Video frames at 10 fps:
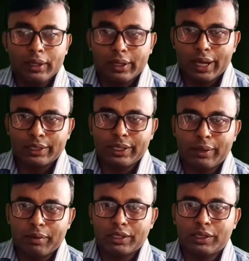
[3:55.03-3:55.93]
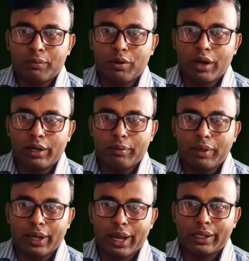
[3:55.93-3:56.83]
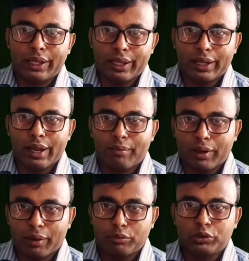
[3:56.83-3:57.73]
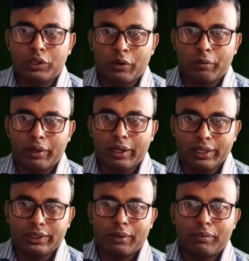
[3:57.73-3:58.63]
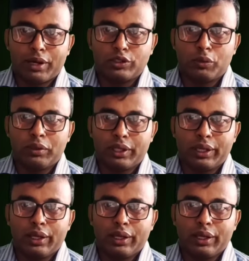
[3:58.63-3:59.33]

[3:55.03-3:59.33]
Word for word: গাছে মাজরা পোকার ডিমের গাদা দেখলে আপনাকে বুঝতে হবে যে আপনার জমিতে